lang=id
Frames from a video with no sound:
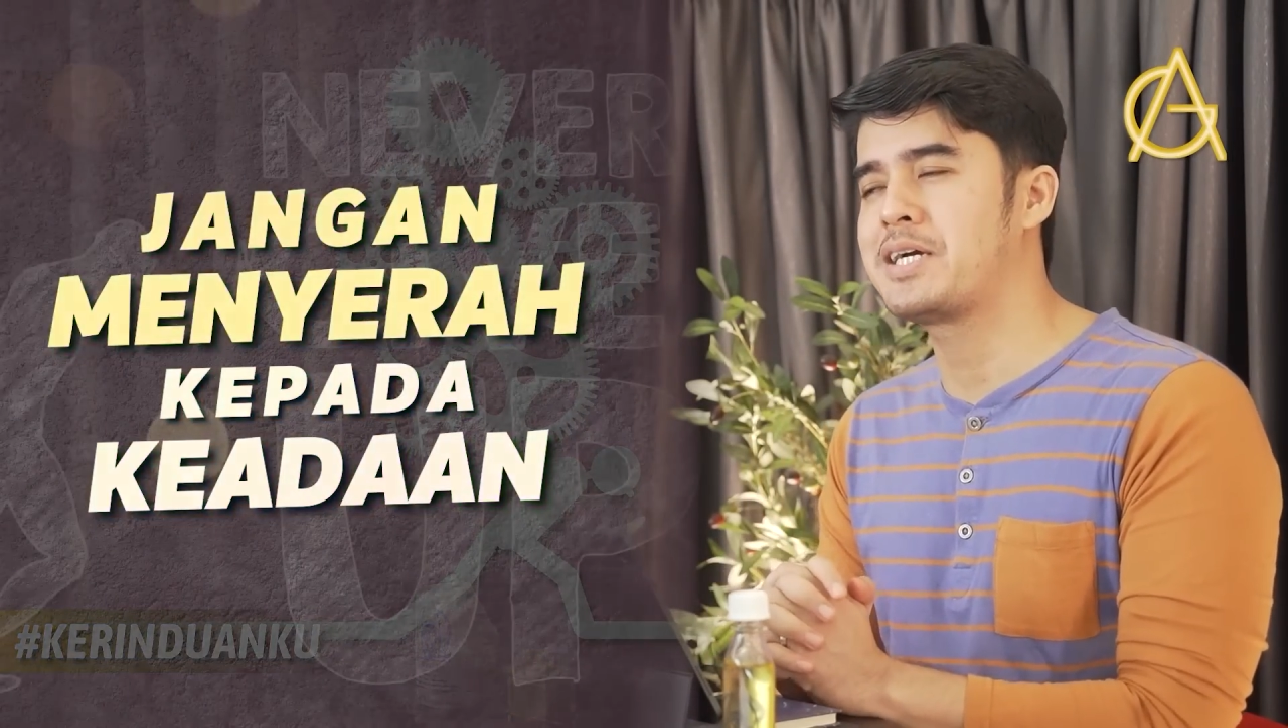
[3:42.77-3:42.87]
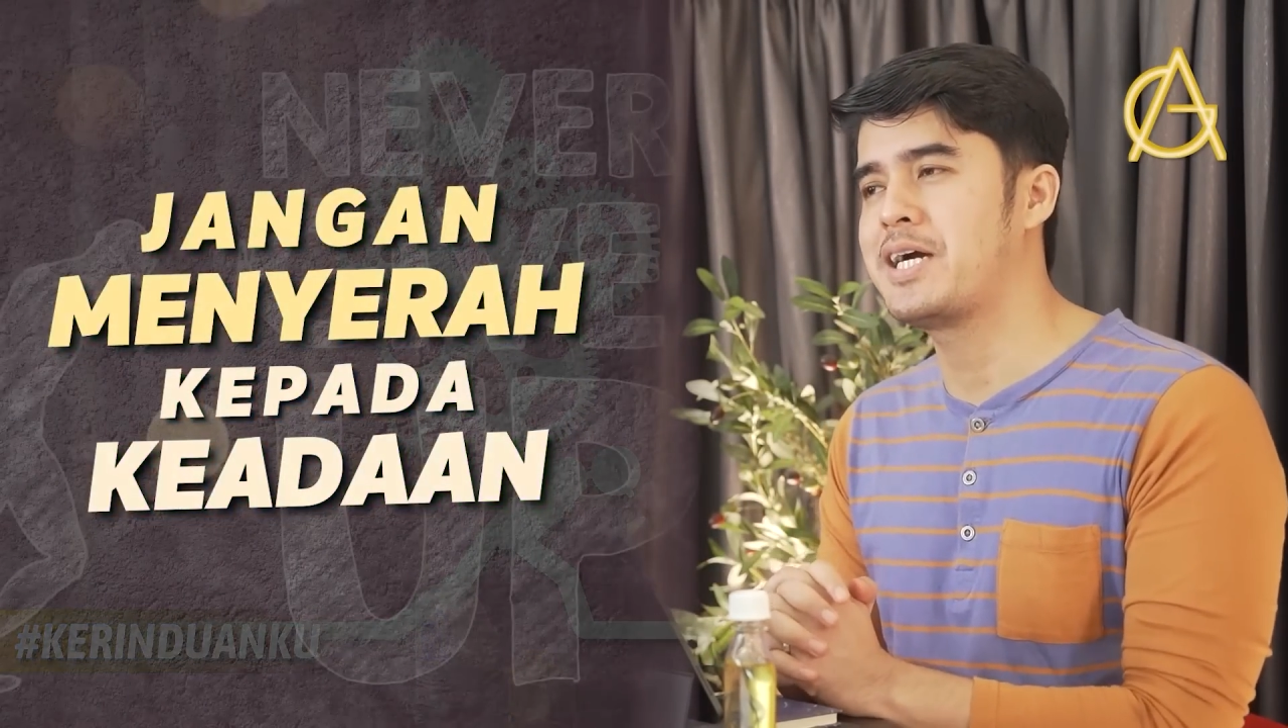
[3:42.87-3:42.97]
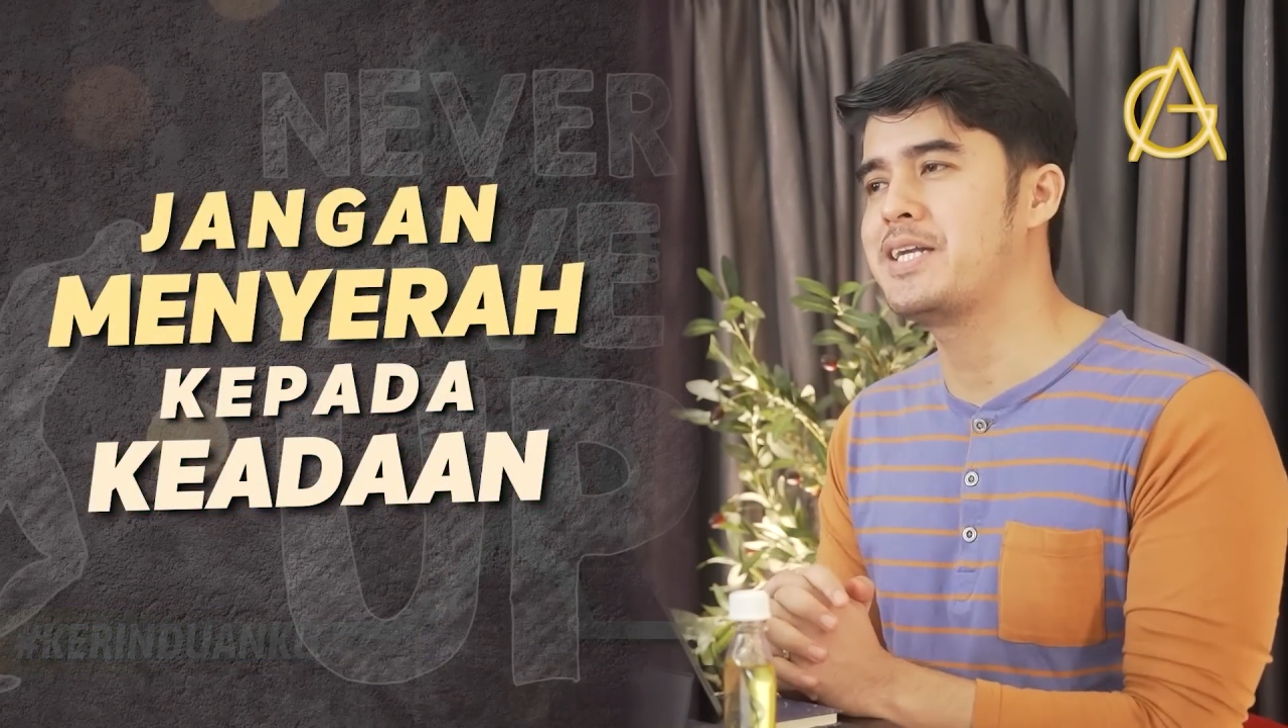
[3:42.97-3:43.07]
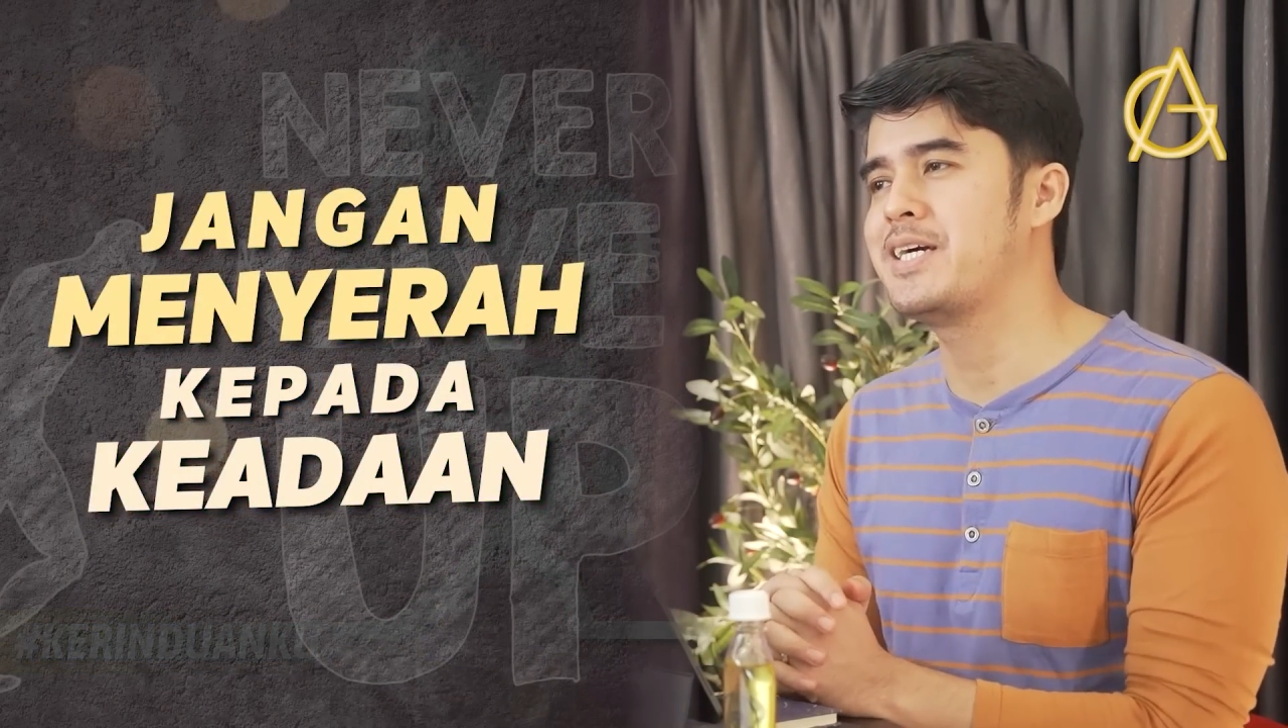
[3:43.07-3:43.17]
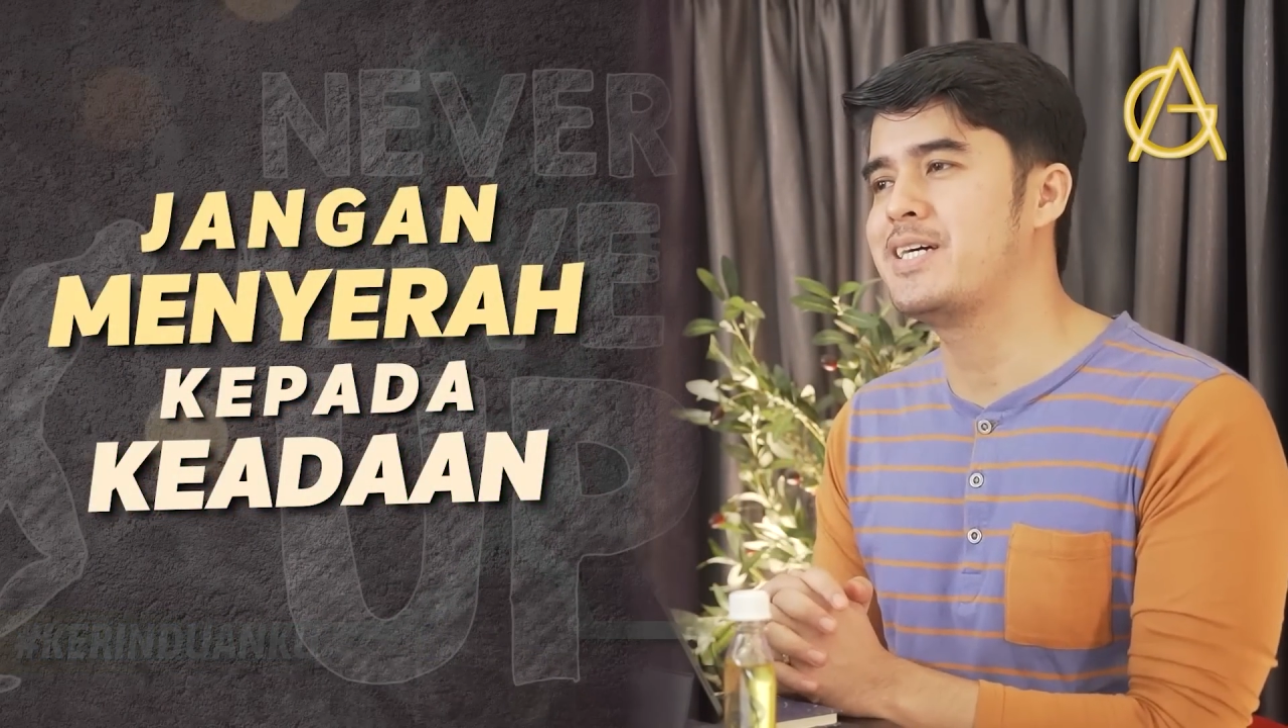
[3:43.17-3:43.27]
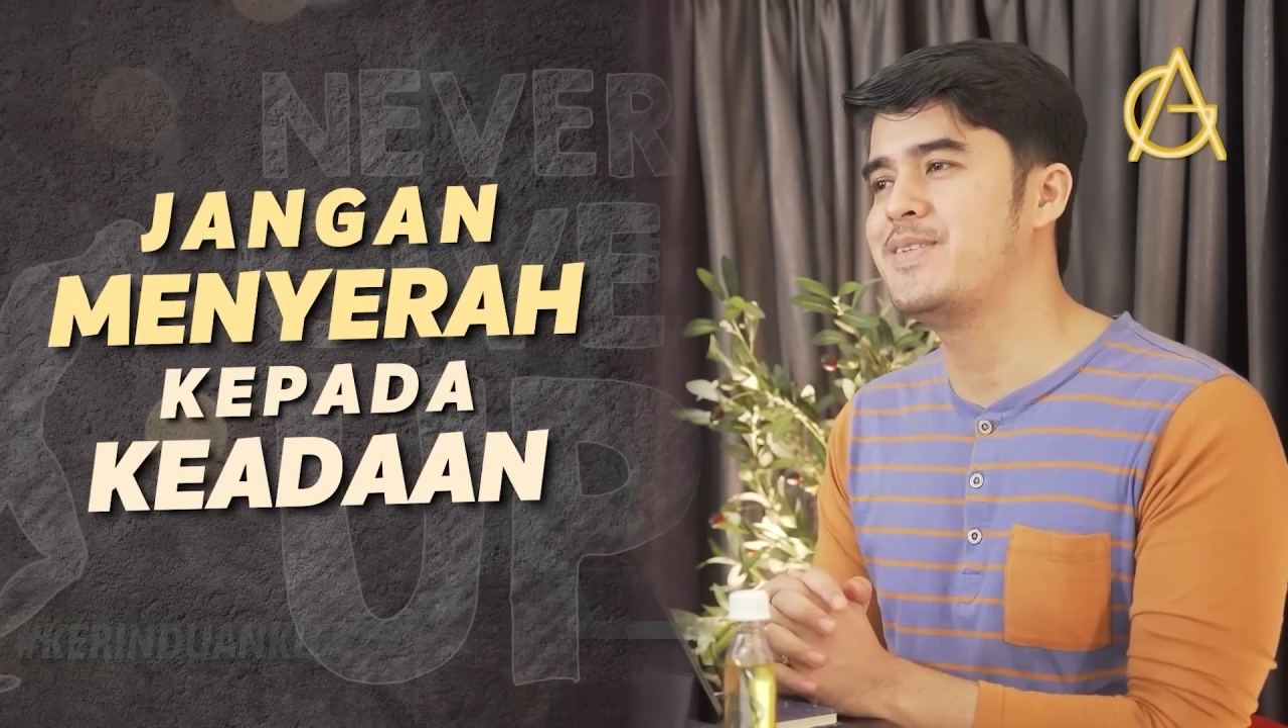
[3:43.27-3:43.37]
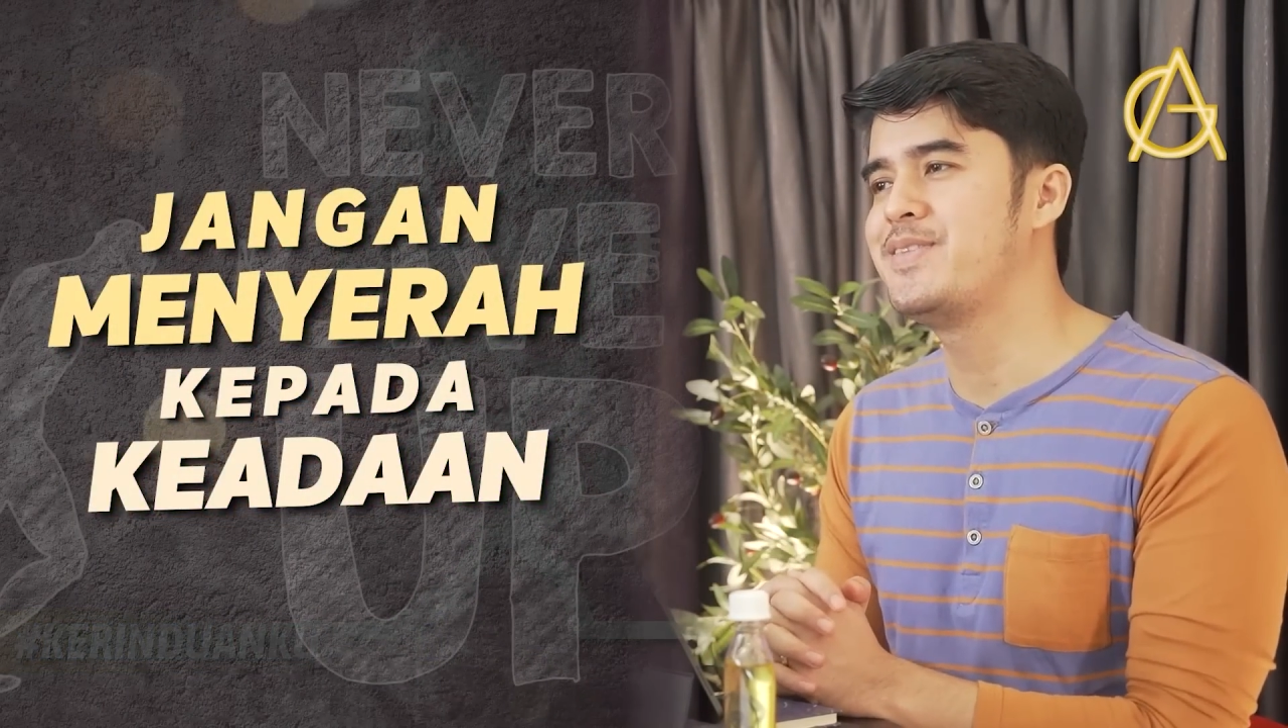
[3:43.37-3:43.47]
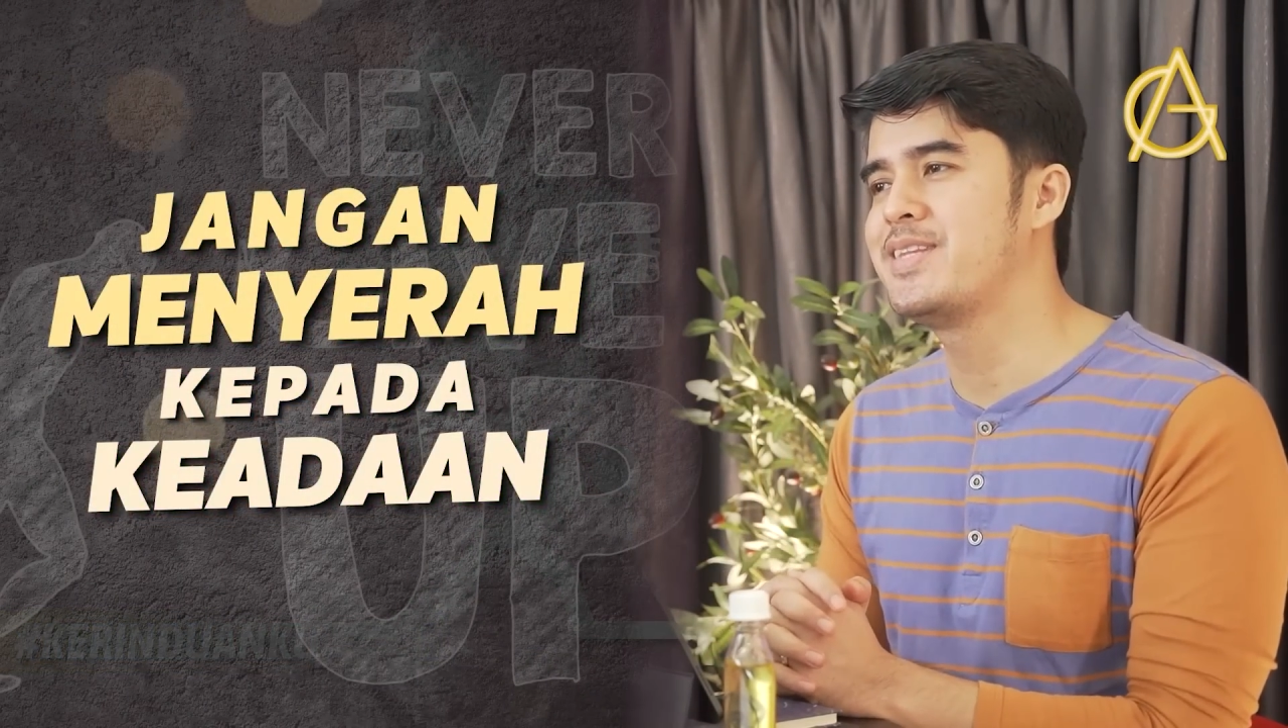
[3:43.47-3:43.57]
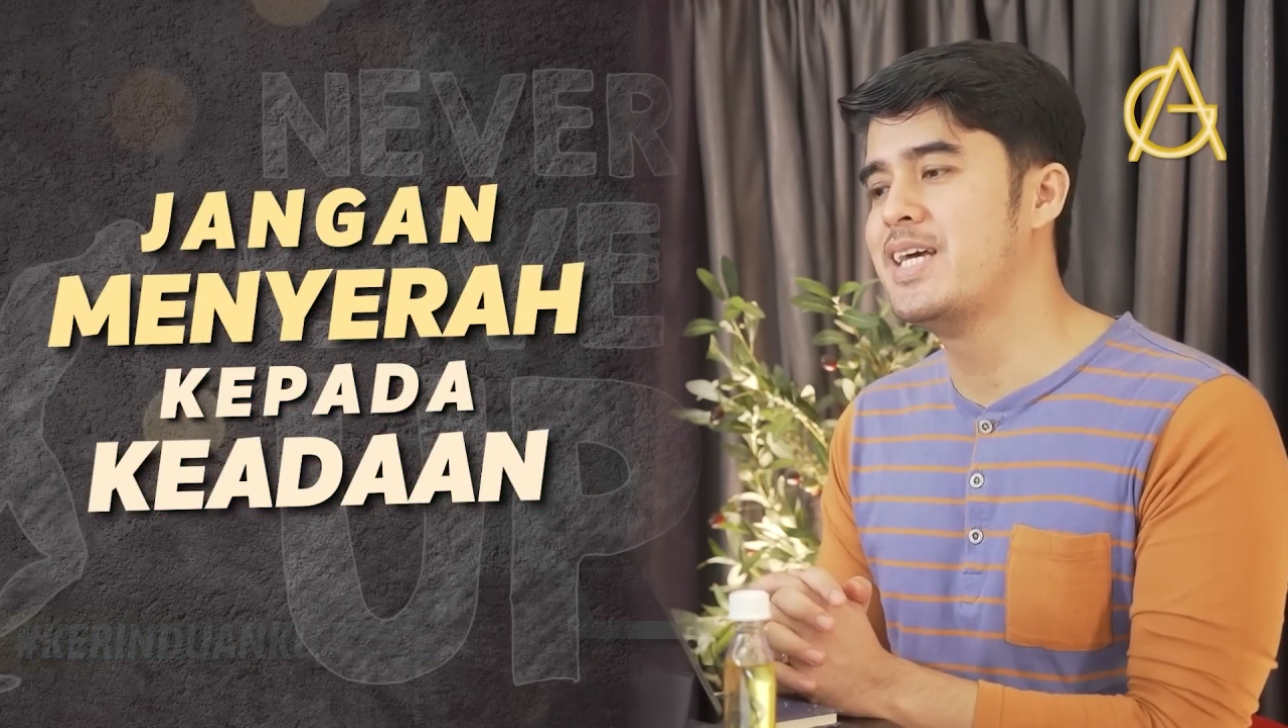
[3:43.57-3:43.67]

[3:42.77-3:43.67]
keadaan.